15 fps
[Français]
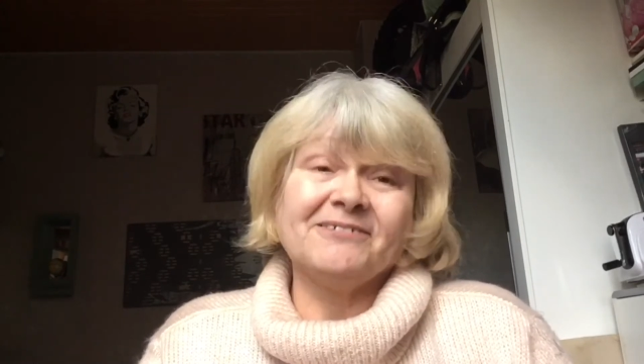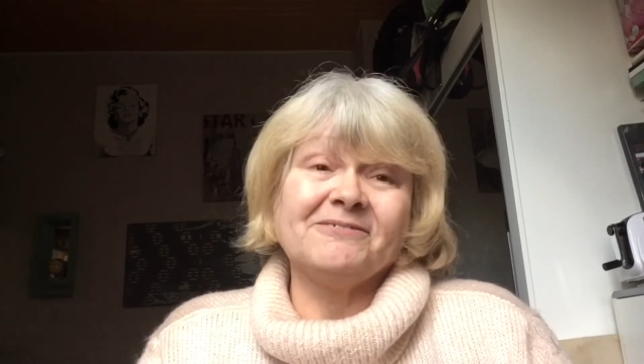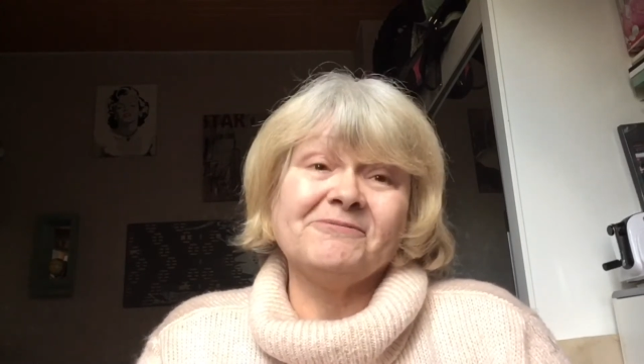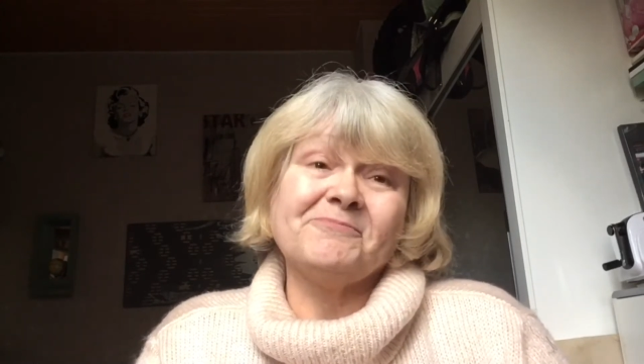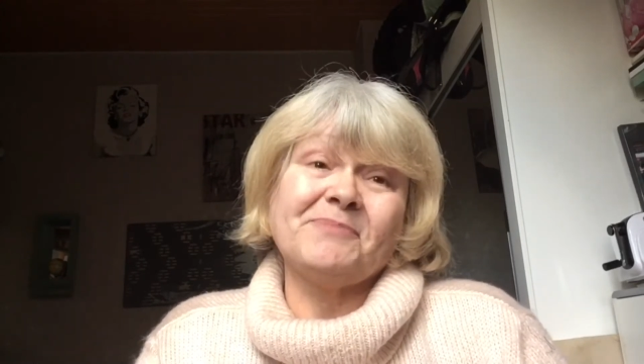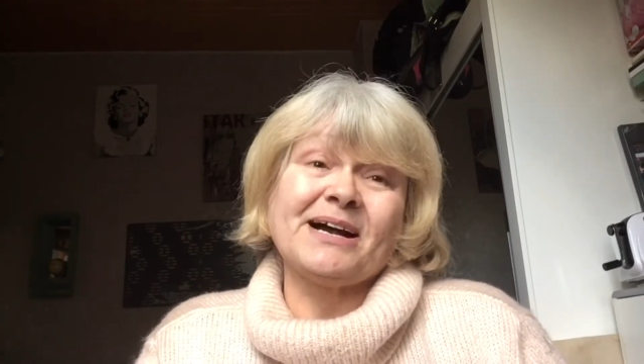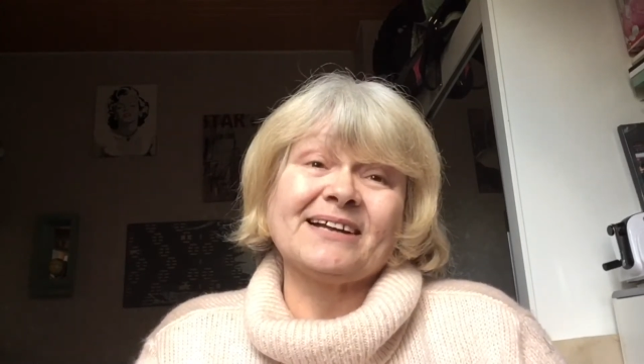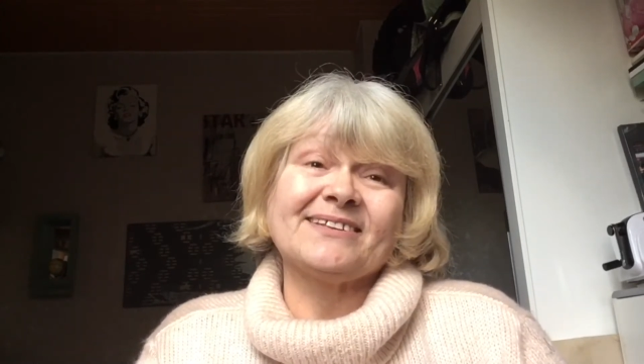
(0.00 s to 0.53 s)
On
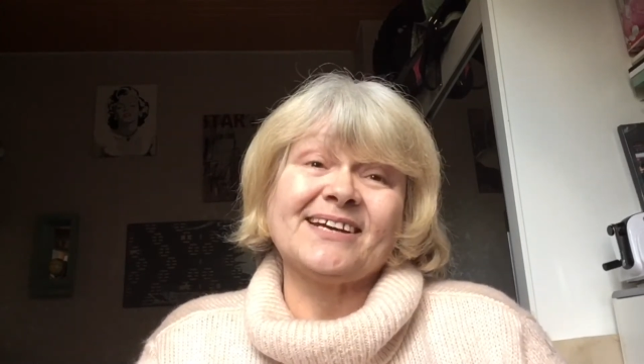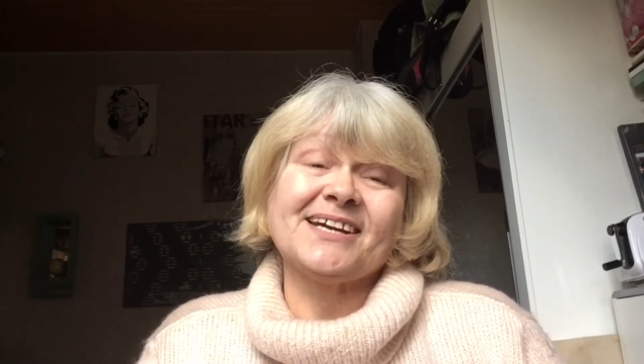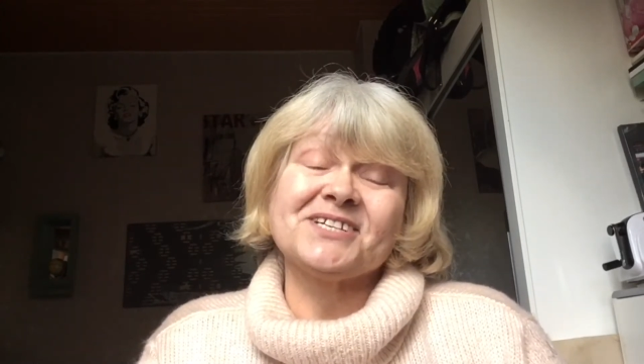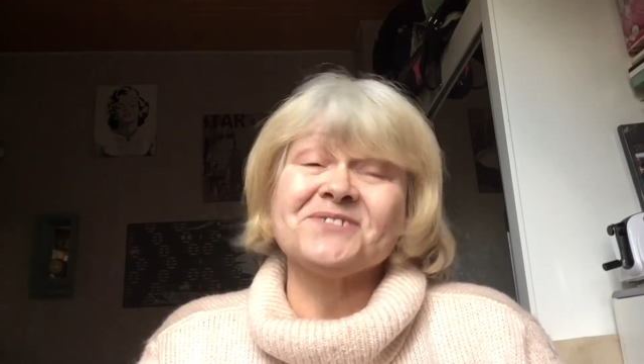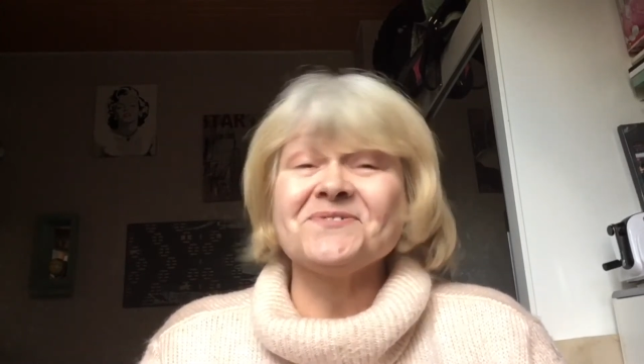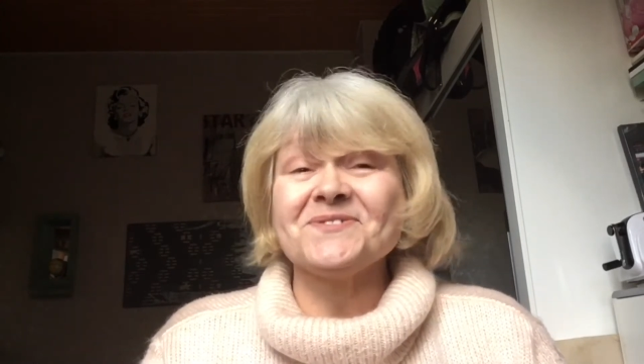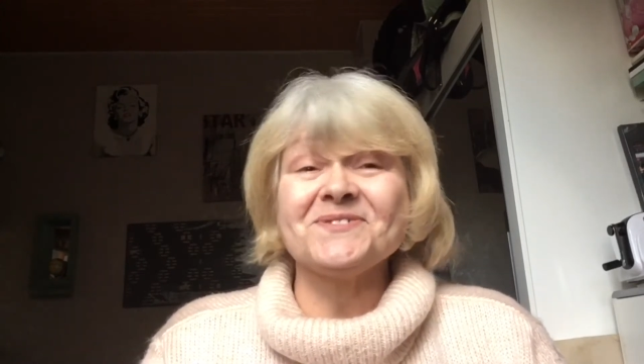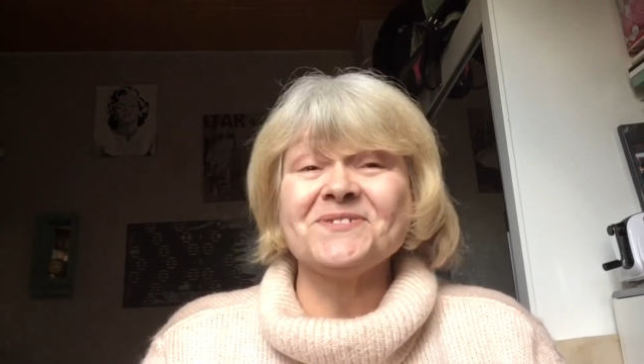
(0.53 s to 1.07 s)

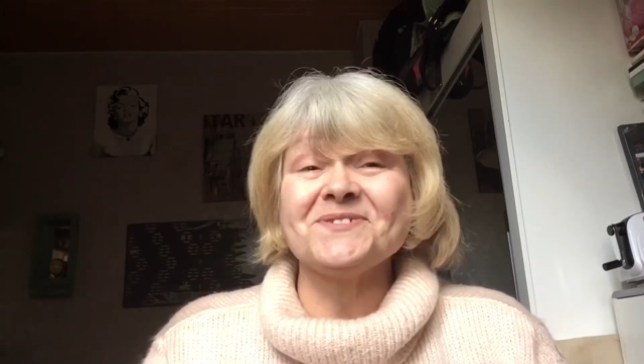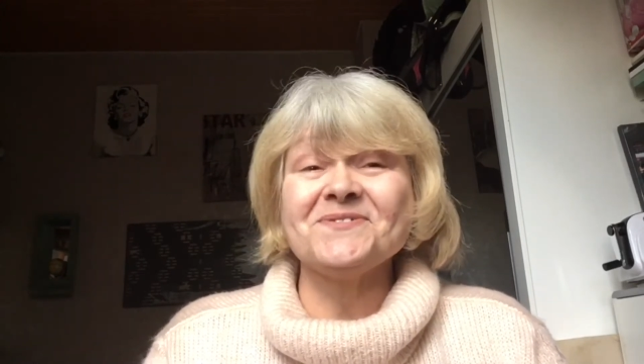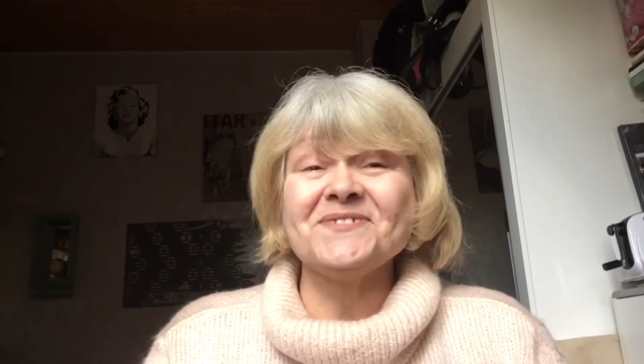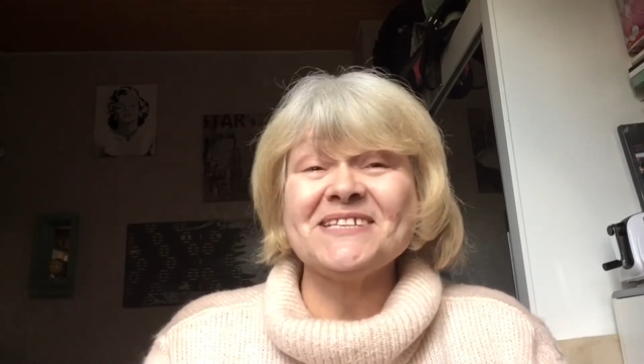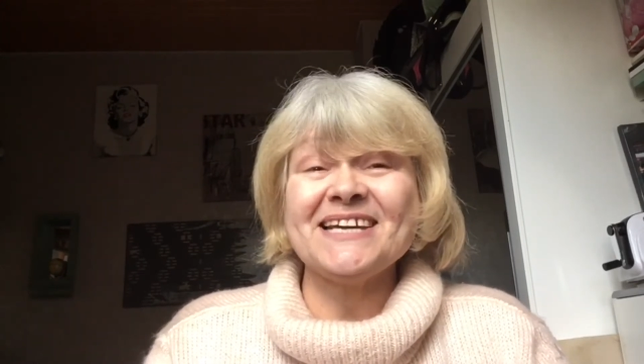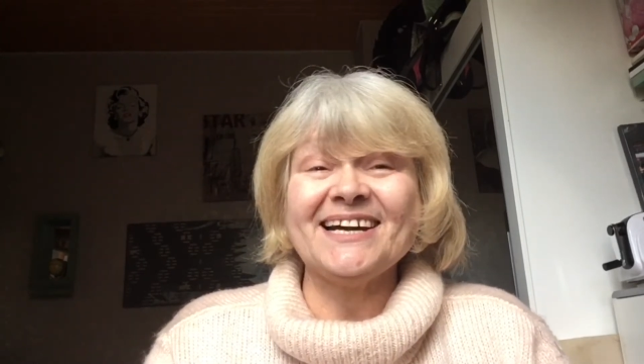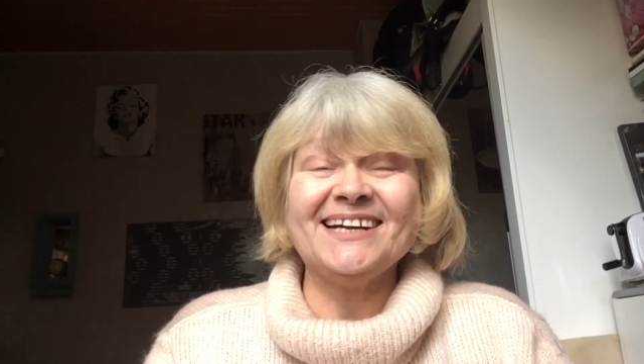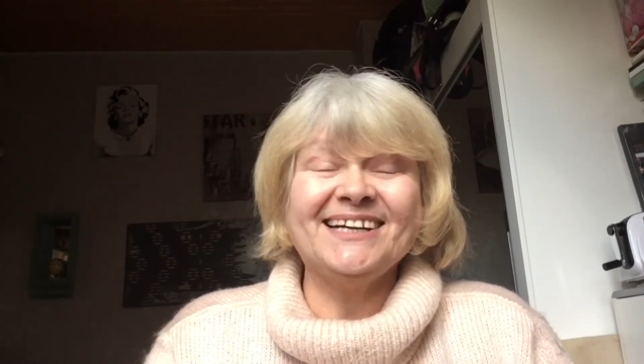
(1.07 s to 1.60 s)
partage, on se
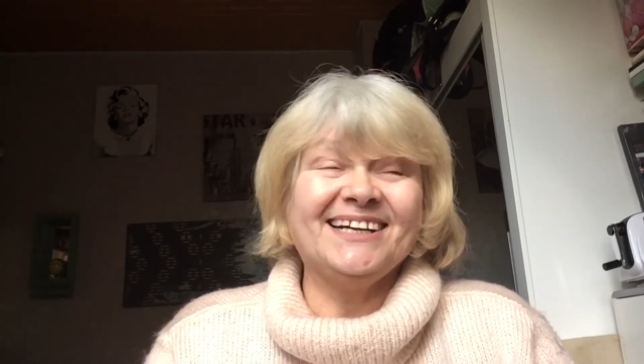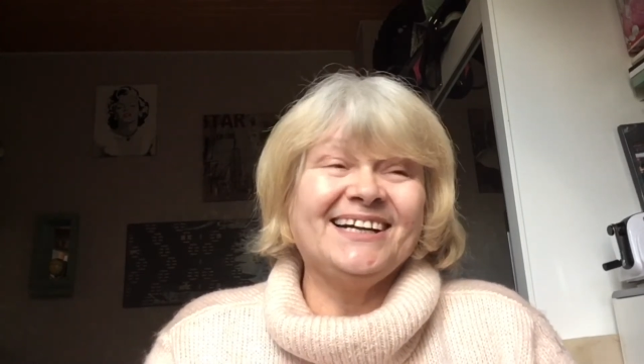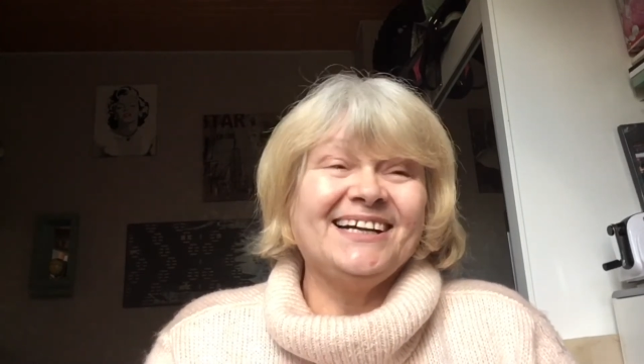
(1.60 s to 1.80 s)
soutient.